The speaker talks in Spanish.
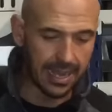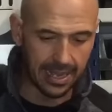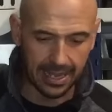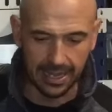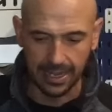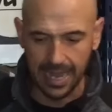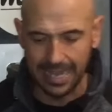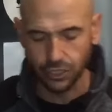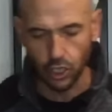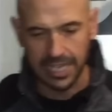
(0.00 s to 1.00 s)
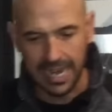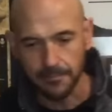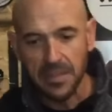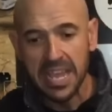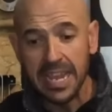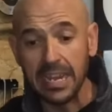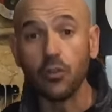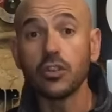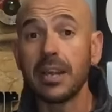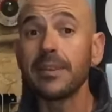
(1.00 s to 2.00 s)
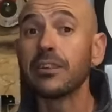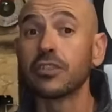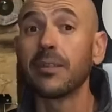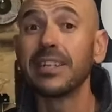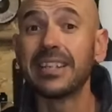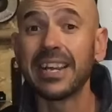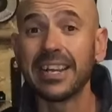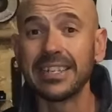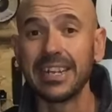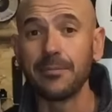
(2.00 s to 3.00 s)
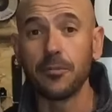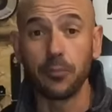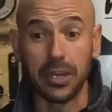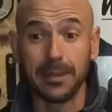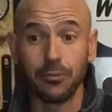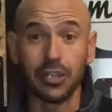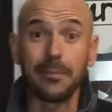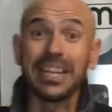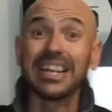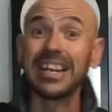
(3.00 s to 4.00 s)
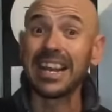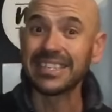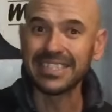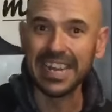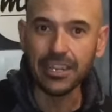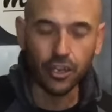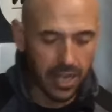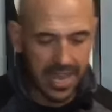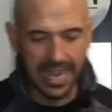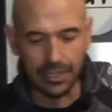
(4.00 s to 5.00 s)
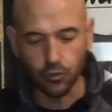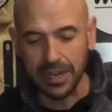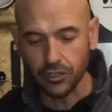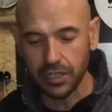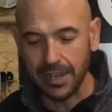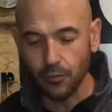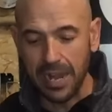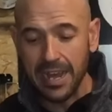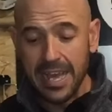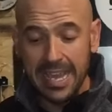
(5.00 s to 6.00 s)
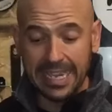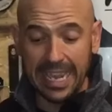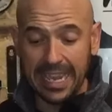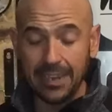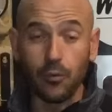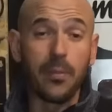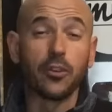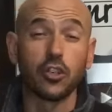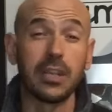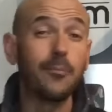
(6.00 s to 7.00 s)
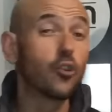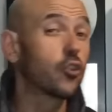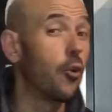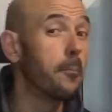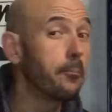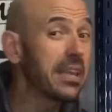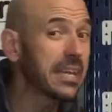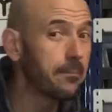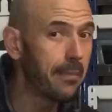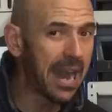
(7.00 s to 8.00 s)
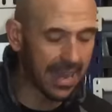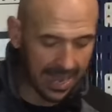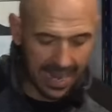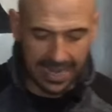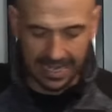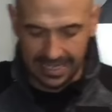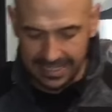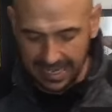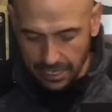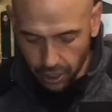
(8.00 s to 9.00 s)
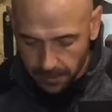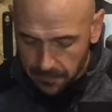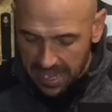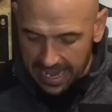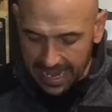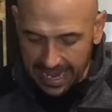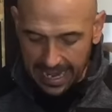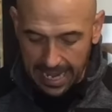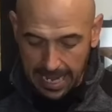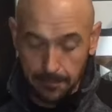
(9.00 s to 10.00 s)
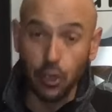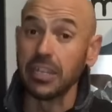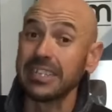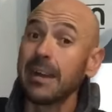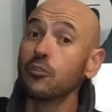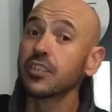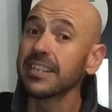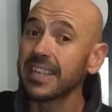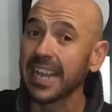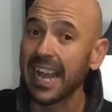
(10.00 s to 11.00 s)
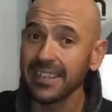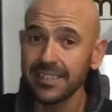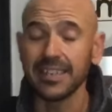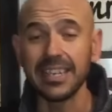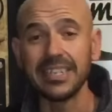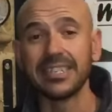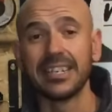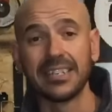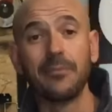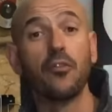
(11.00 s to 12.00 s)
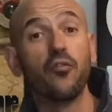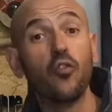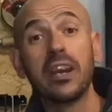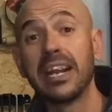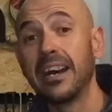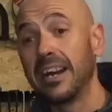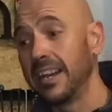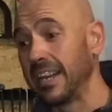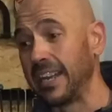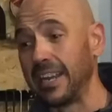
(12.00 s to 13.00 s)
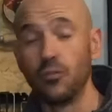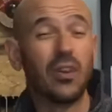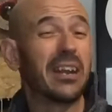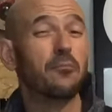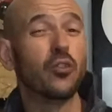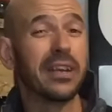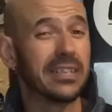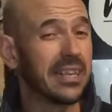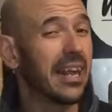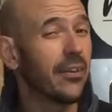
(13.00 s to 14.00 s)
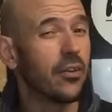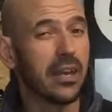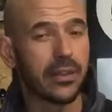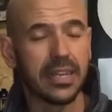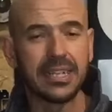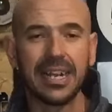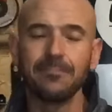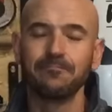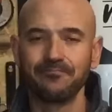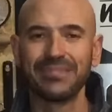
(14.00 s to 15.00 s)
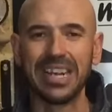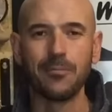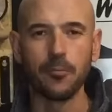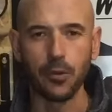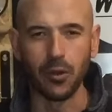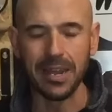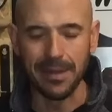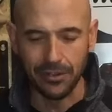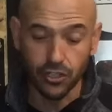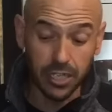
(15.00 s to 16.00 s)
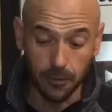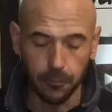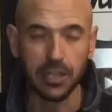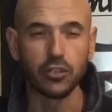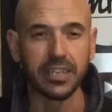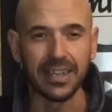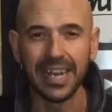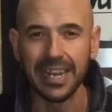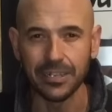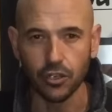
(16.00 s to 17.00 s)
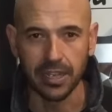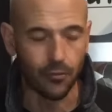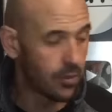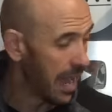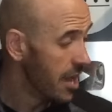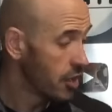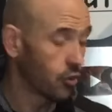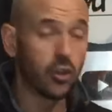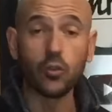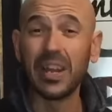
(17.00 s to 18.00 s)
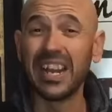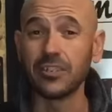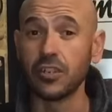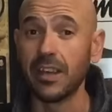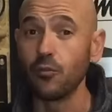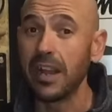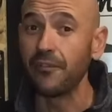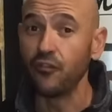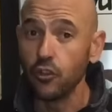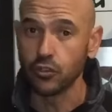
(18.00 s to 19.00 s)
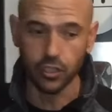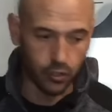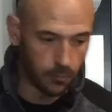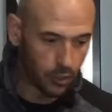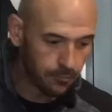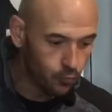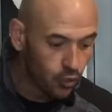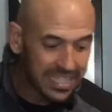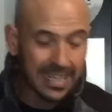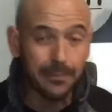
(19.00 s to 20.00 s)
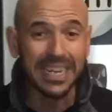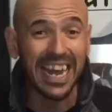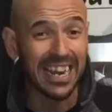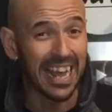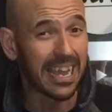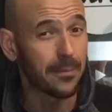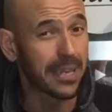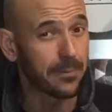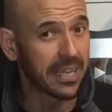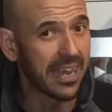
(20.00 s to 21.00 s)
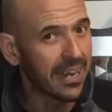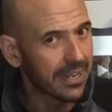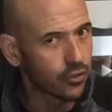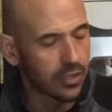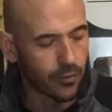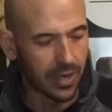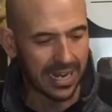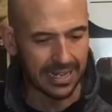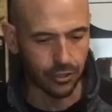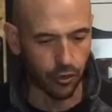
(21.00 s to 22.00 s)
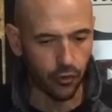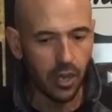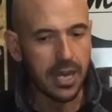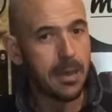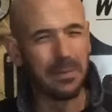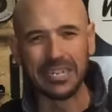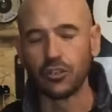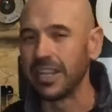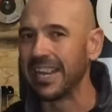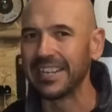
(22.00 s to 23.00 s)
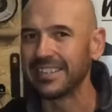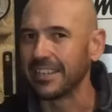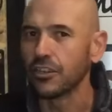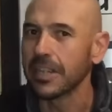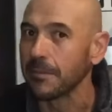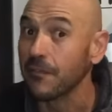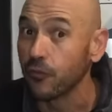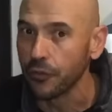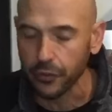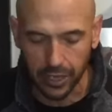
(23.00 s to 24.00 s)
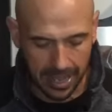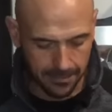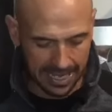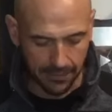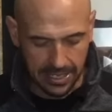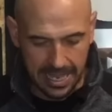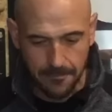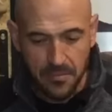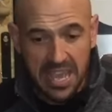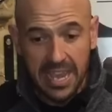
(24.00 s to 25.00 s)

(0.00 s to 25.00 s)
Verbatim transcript: a, soldar. Y luego también otra ventaja que tenemos, por ejemplo, también en exterior, es una soldadura que cuando soldamos con mig en exterior, eh, proyectamos ese gas y si estamos fuera, en eh, lugares muy ventilados, etcétera, tenemos problemas, no se puede oxidar la soldadura, con lo cual la soldadura flux, como es muy similar a MMA, la soldadura de electrodo para soldar en exterior también funciona de maravilla.